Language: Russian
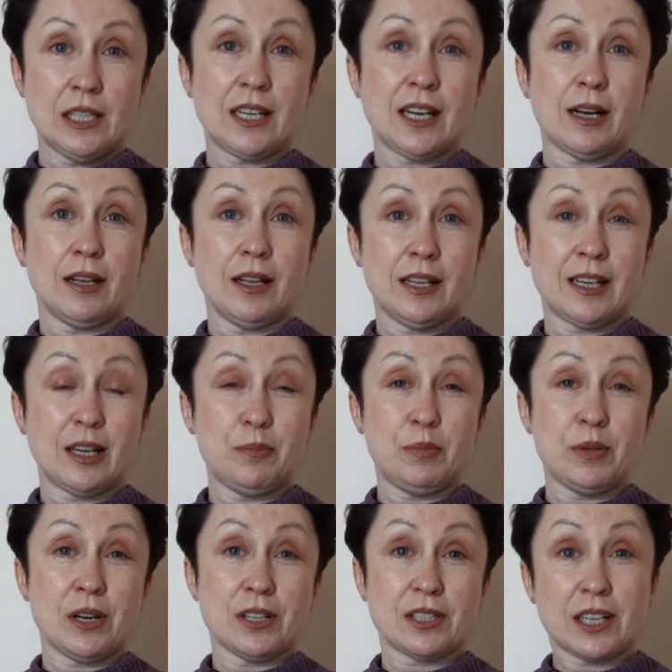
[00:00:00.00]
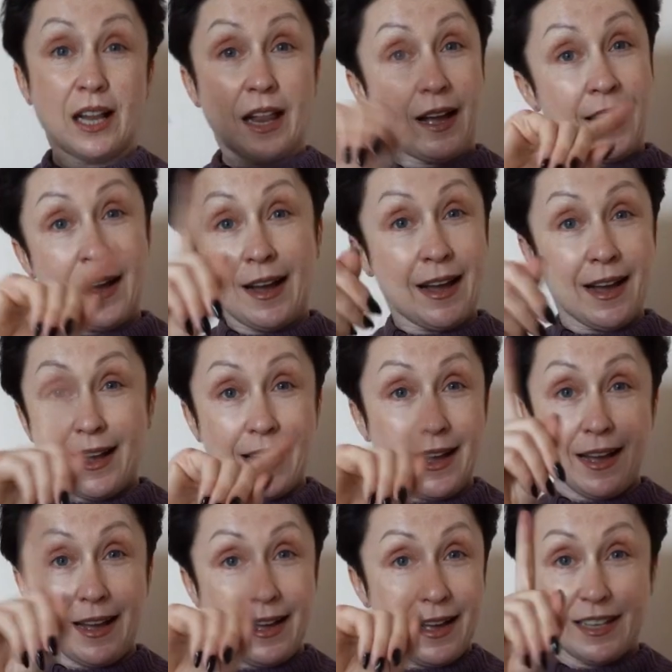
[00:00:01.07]
Николай Коперник сказал,
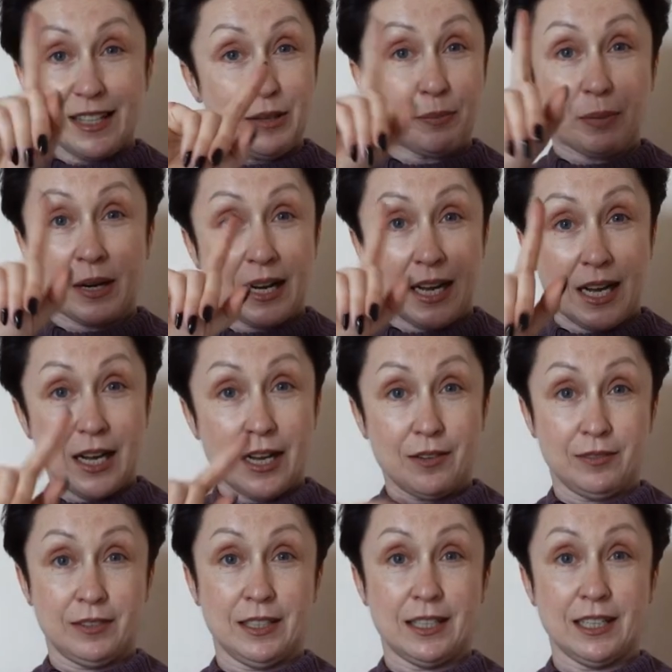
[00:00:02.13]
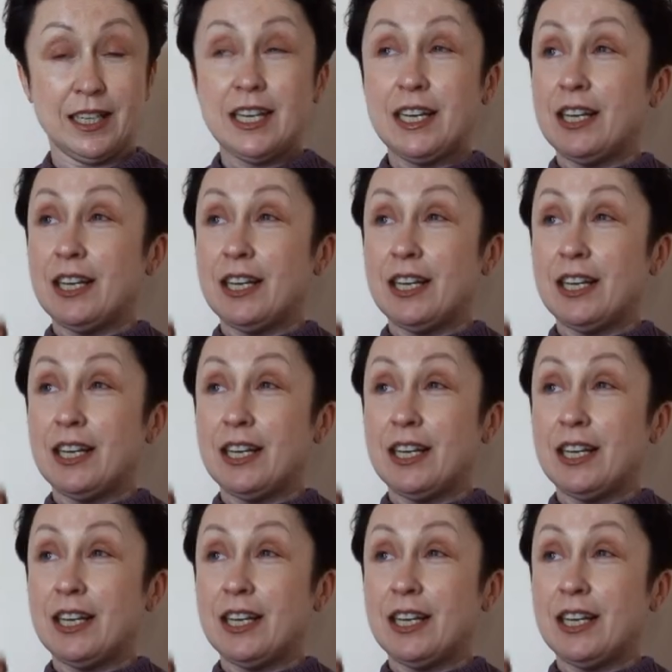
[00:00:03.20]
а, неправда,